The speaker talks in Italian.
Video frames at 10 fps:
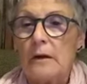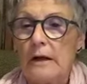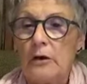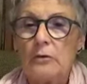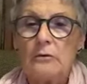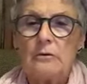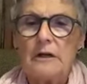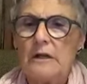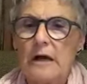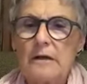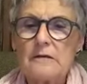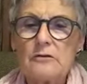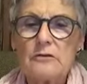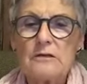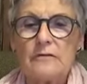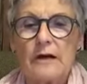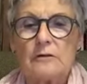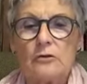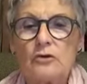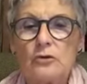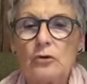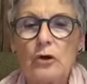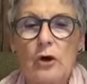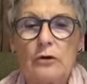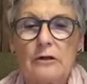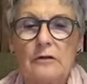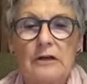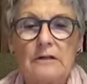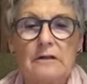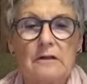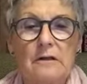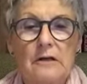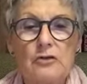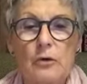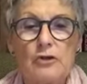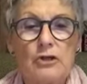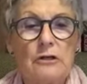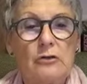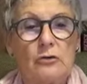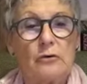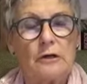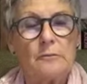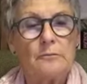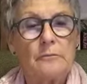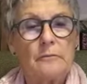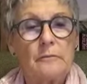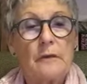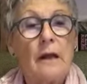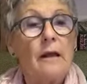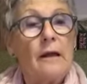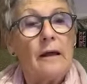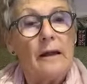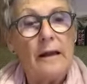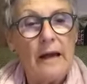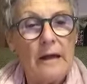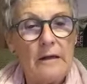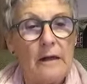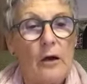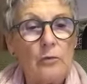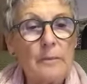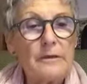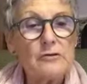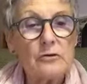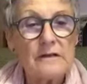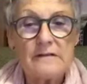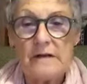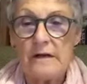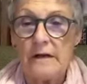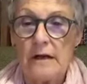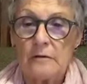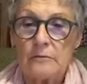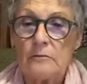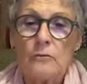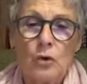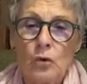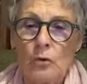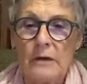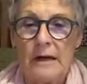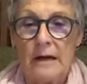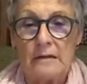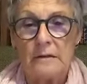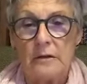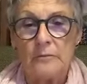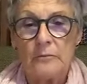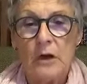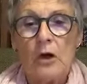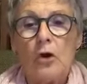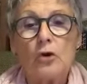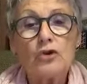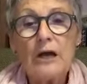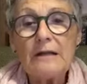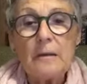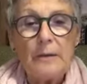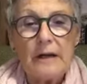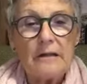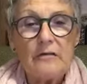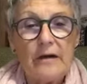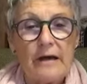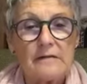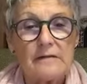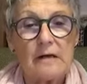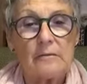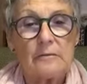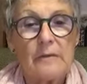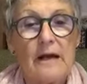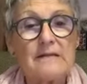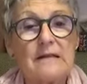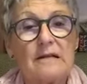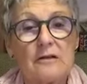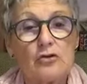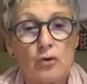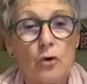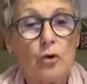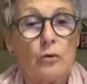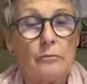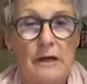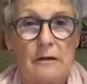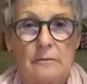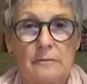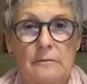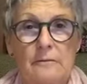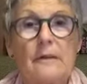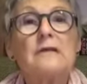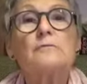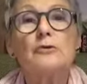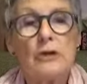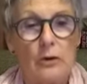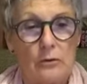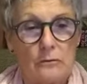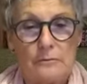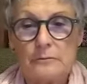Leo ridacchia soddisfatto sotto gli occhi divertiti dei suoi genitori. Lei è una persona seria, non come le altre. L'ho scelta perché è diversa. È stata solo con me. La sposerò.